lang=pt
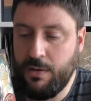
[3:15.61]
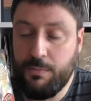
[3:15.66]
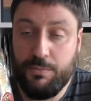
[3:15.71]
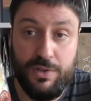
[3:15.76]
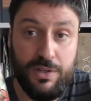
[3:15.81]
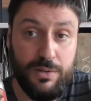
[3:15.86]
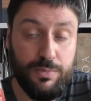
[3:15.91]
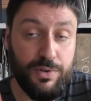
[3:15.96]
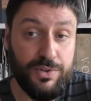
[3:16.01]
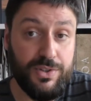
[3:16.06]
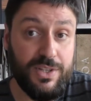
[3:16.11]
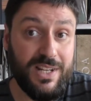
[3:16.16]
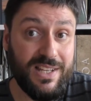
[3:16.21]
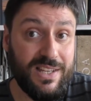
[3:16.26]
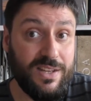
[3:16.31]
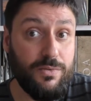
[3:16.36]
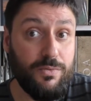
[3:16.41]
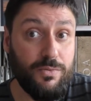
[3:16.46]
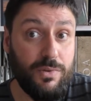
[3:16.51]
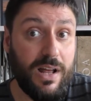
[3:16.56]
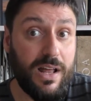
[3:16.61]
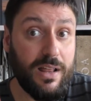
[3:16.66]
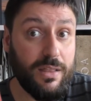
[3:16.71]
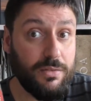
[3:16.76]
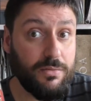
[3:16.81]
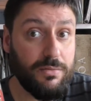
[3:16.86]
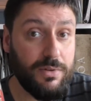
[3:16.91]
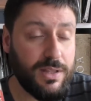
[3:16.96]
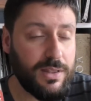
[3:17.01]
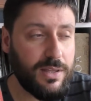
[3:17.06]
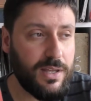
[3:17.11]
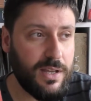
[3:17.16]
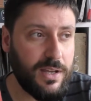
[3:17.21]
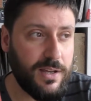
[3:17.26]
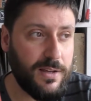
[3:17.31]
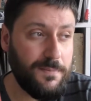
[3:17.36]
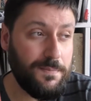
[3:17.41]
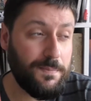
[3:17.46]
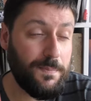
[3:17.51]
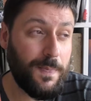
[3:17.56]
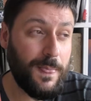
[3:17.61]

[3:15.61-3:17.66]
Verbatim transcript: Portanto, pode ter aqui um lado até